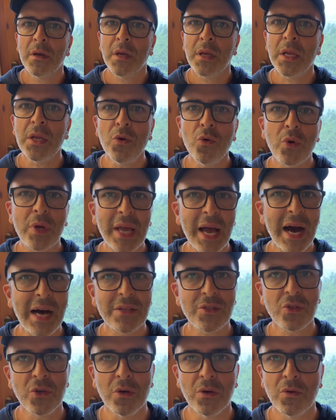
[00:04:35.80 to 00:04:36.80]
In un
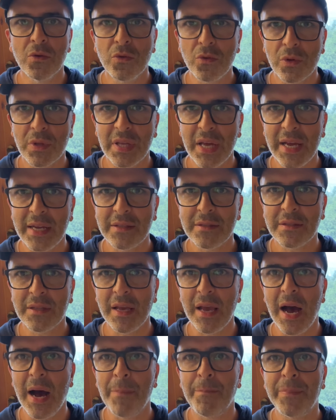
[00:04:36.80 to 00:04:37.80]
caso un
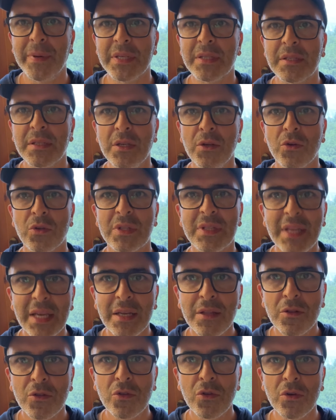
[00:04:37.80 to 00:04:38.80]
utente ha persino
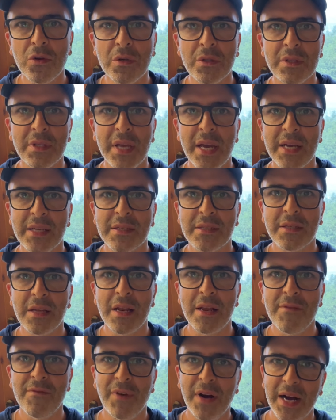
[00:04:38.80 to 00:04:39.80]
detto di
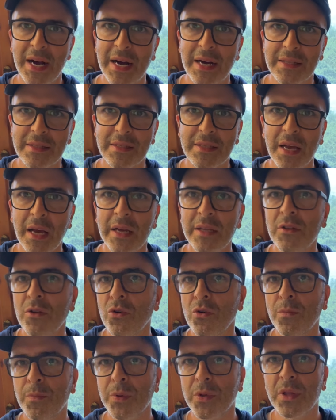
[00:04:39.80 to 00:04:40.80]
essere in vacanza e di
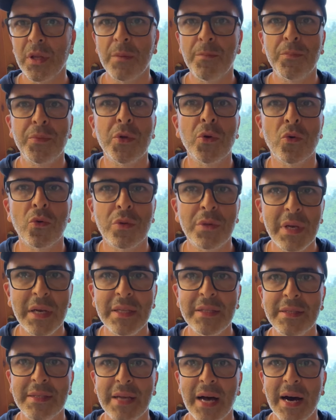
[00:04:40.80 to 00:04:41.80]
non poter più
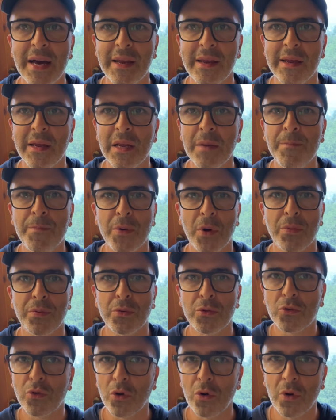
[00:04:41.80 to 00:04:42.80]
utilizzare il
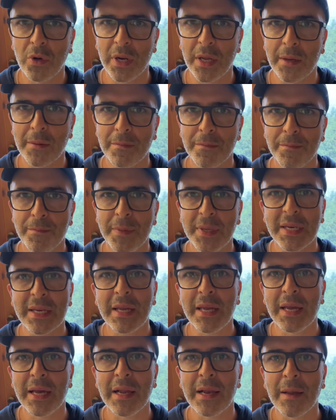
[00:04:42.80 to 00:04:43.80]
proprio drone
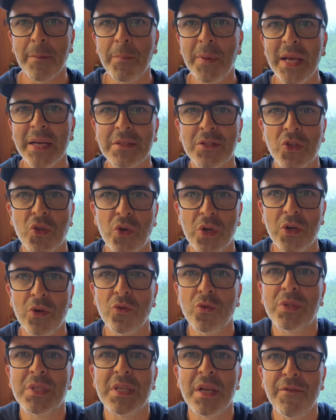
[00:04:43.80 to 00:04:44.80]
perché l'applicazione
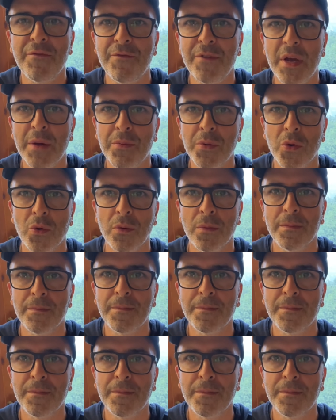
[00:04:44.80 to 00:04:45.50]
non si avvia più.